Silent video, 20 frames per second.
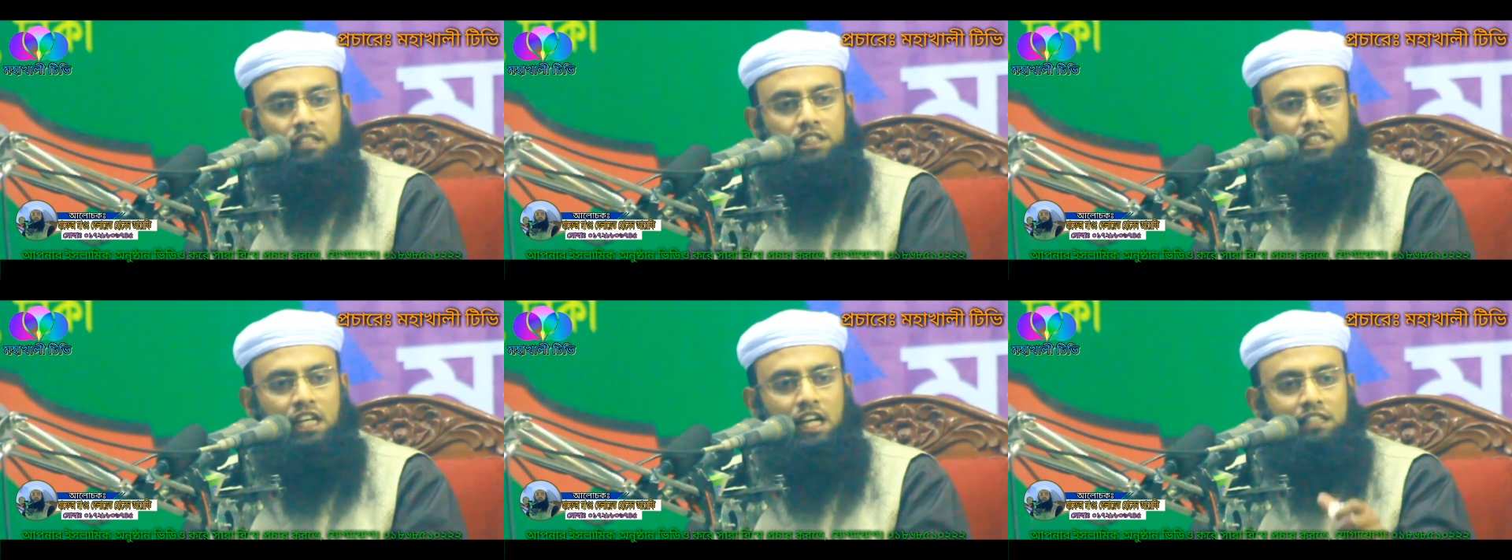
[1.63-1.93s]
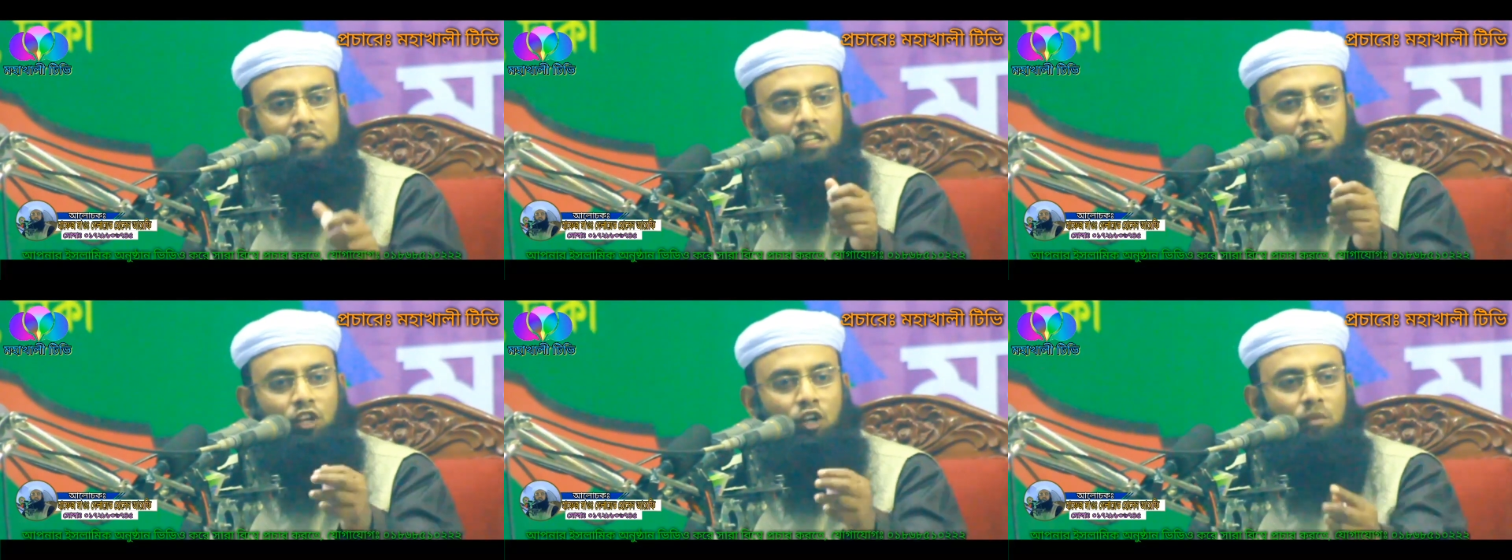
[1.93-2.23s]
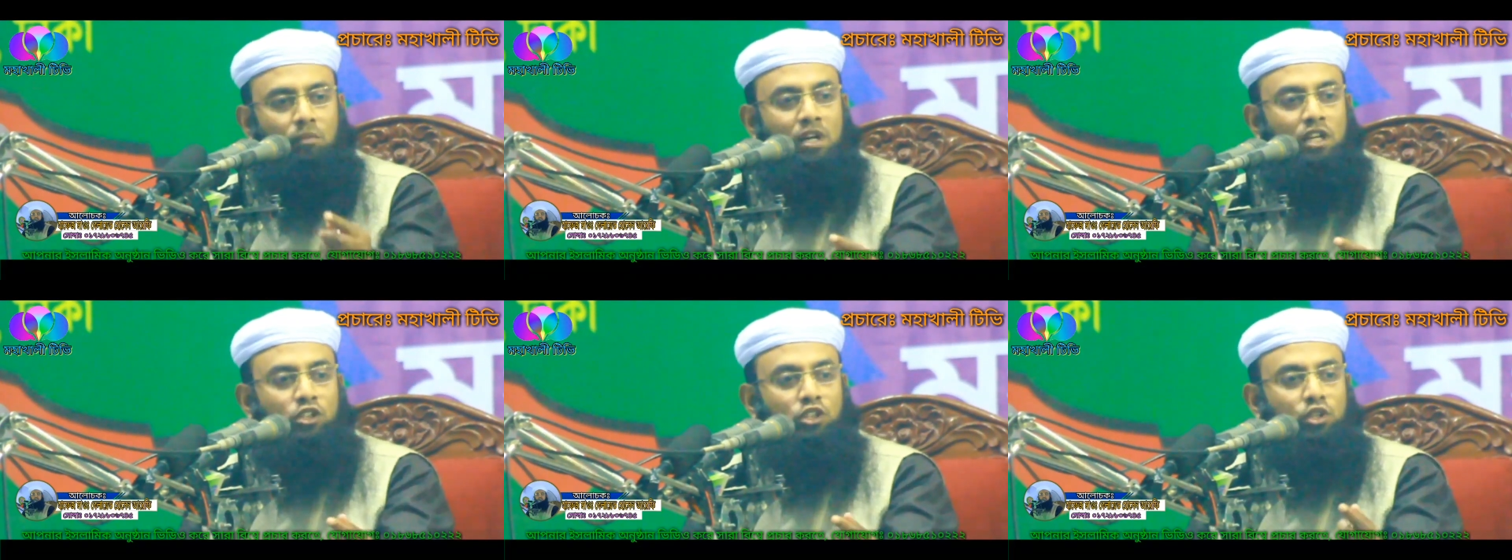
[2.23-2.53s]

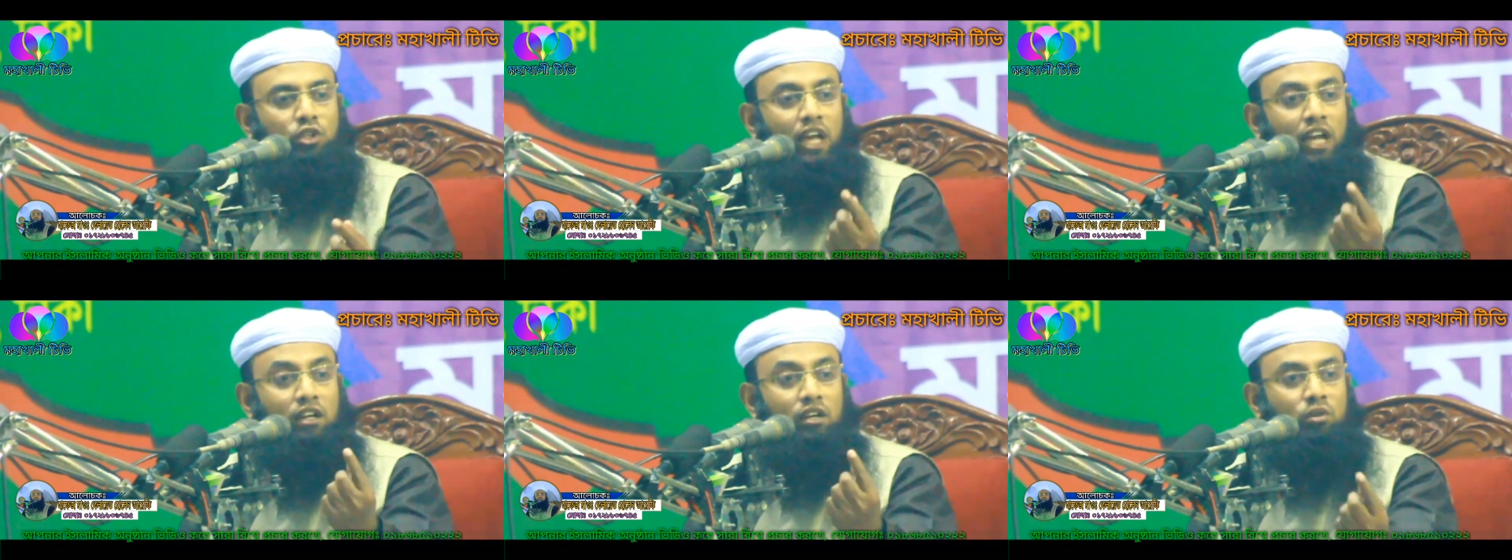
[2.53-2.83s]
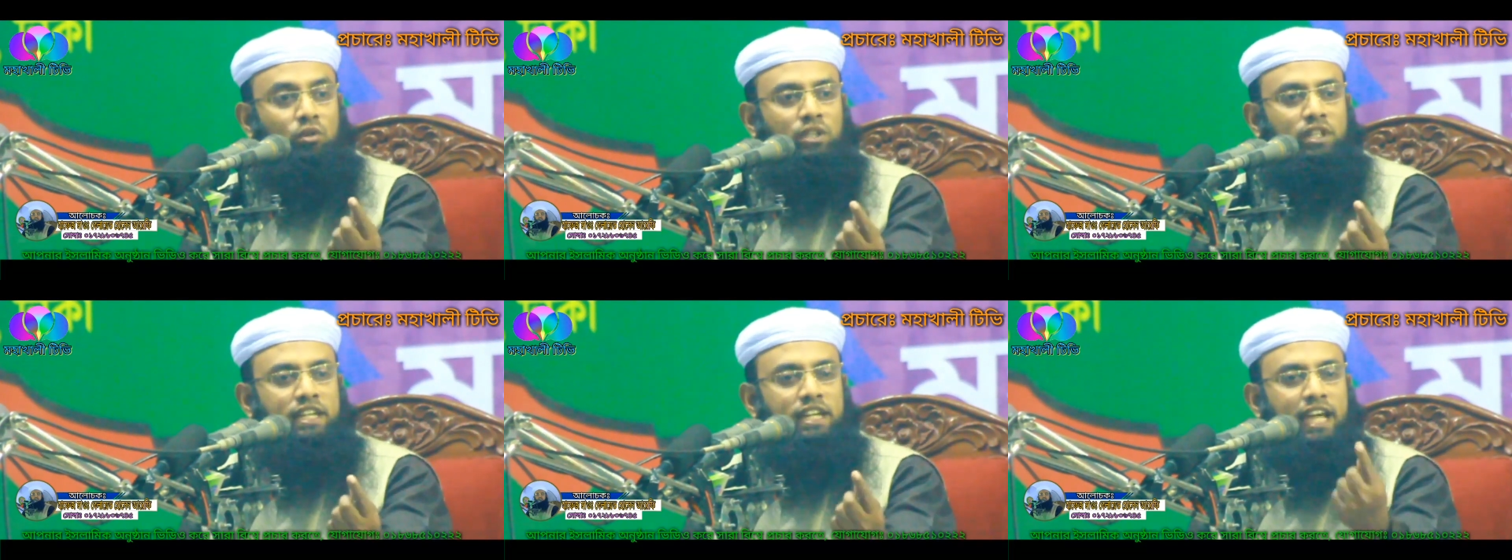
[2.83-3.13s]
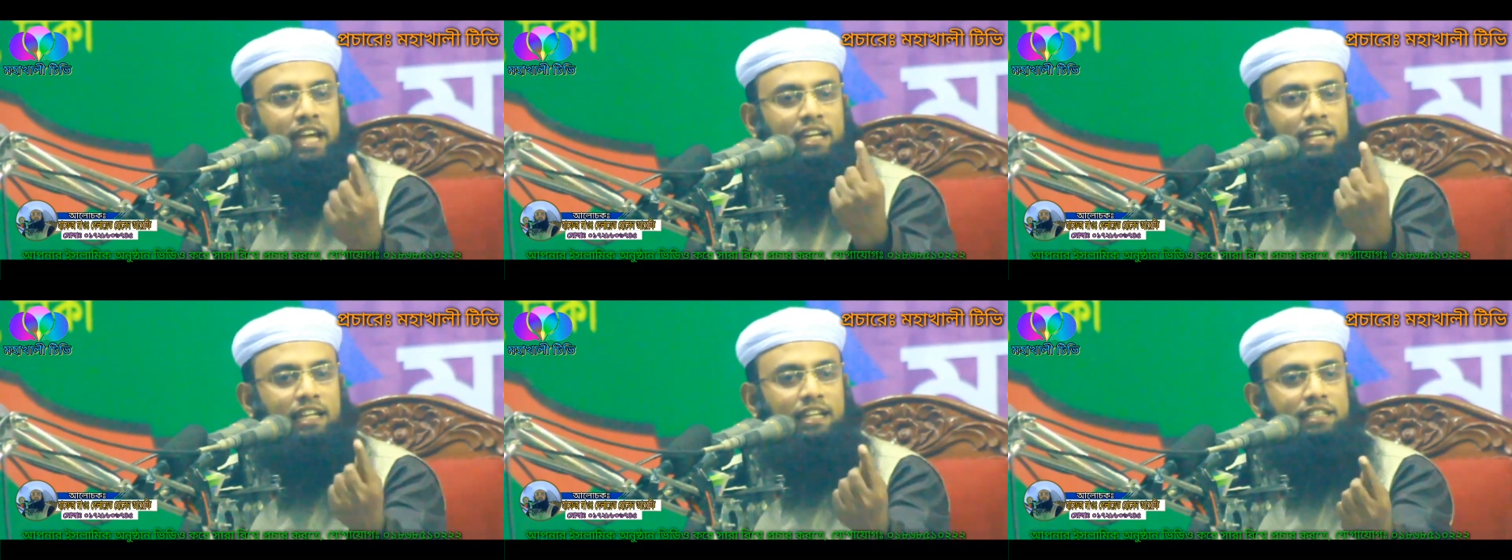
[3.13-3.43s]
সাধারণ মানুষ তো এক কোটি না
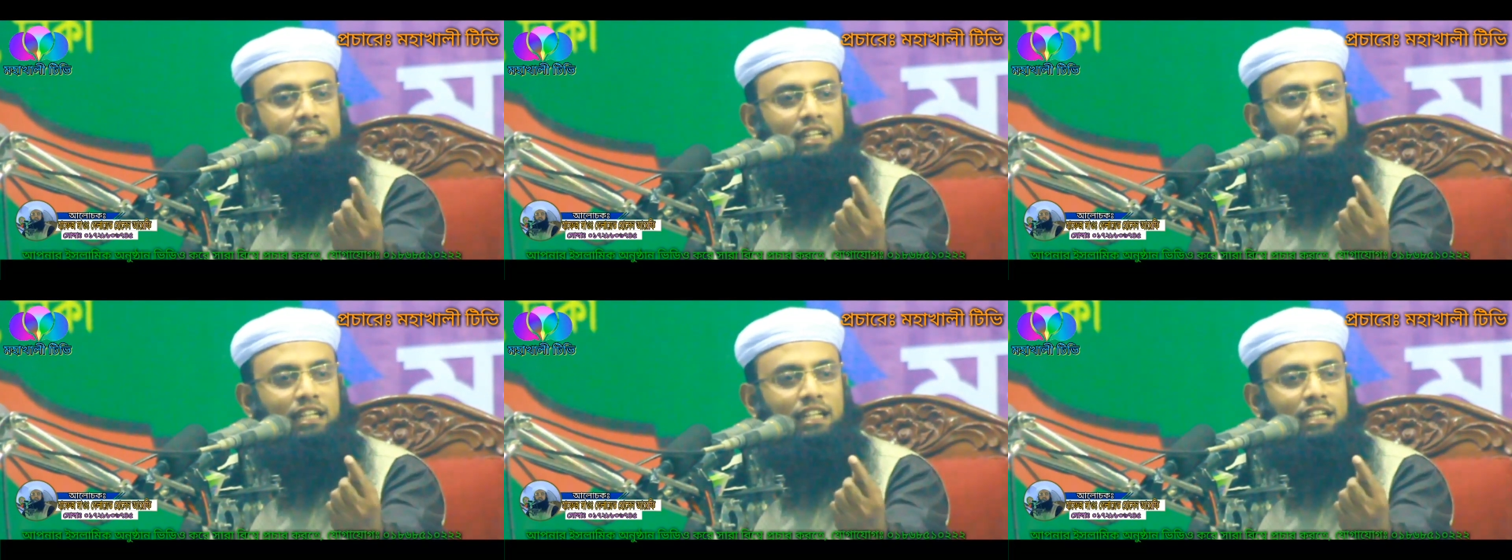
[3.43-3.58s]
এক লাখ